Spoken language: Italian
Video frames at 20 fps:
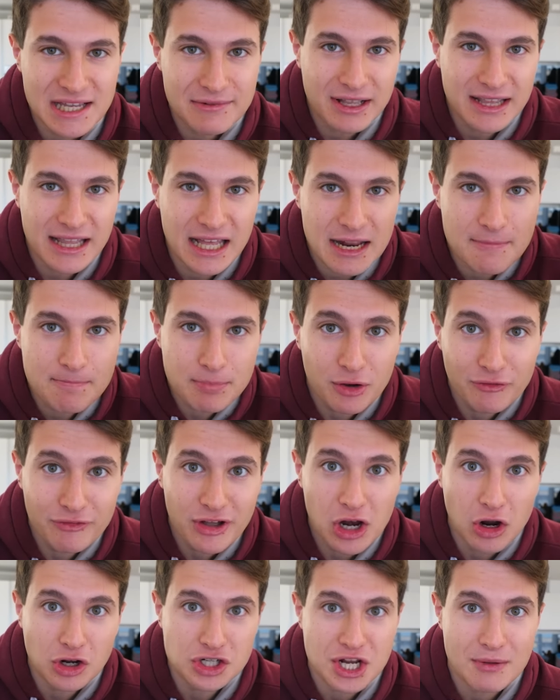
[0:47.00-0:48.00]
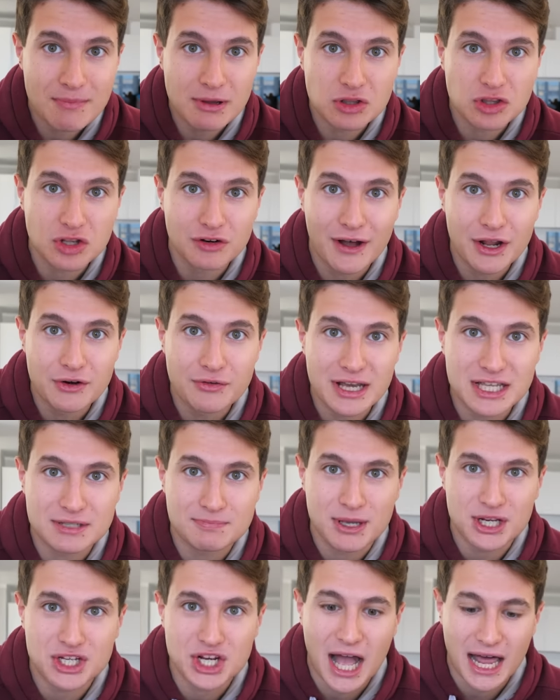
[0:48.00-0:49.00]
devo andare più veloce per trovare una
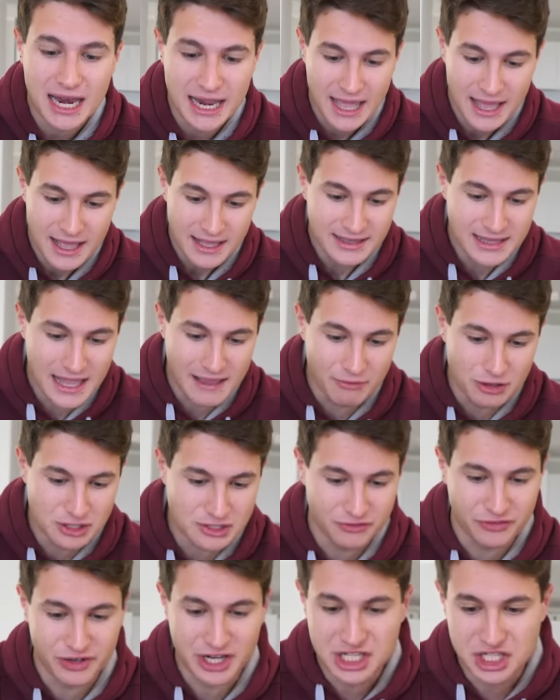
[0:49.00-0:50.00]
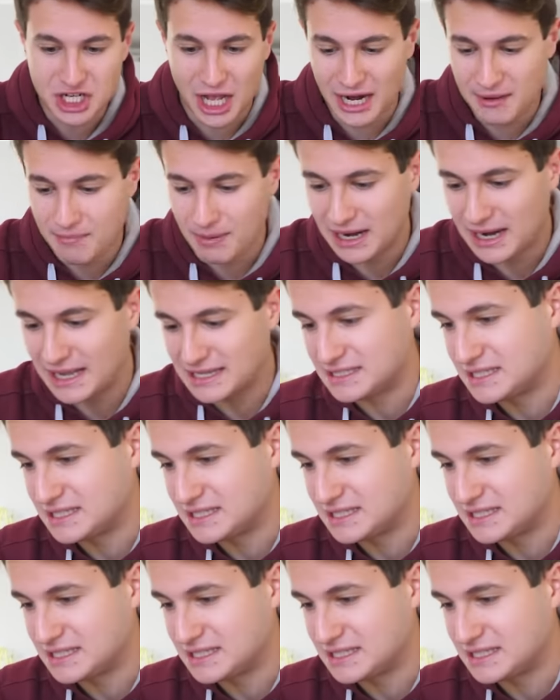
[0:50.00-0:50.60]
speciale Devo sfrecciare per la